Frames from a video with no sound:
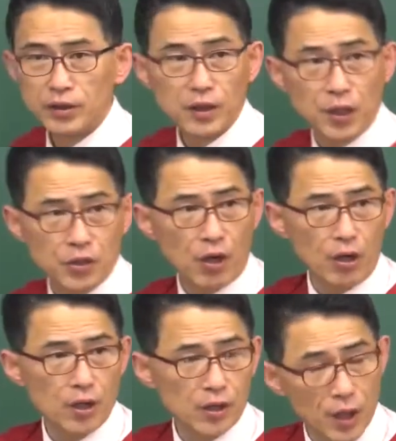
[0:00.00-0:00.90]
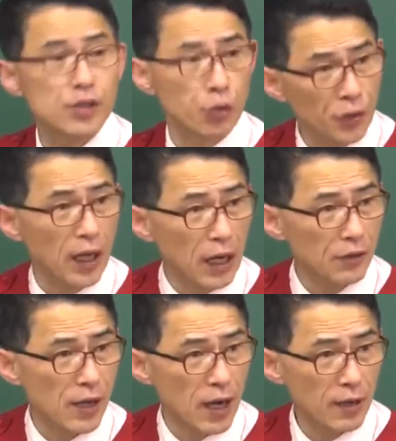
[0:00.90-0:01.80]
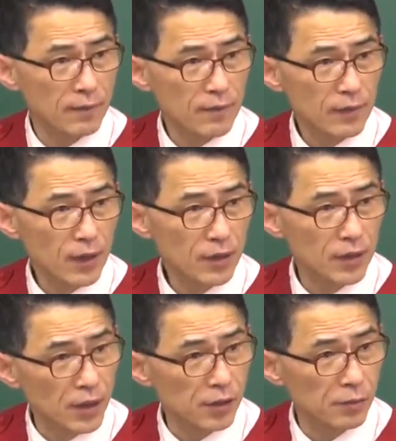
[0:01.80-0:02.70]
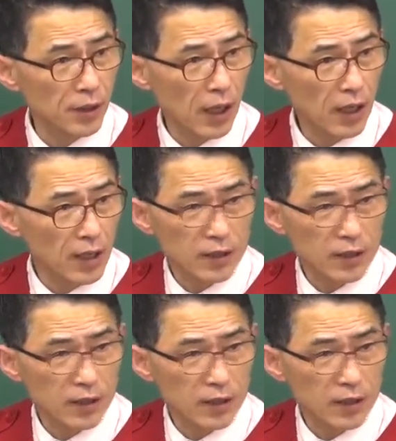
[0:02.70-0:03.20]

이해됐죠? 그래야지 소리가 나는 거야. 이해됐습니까?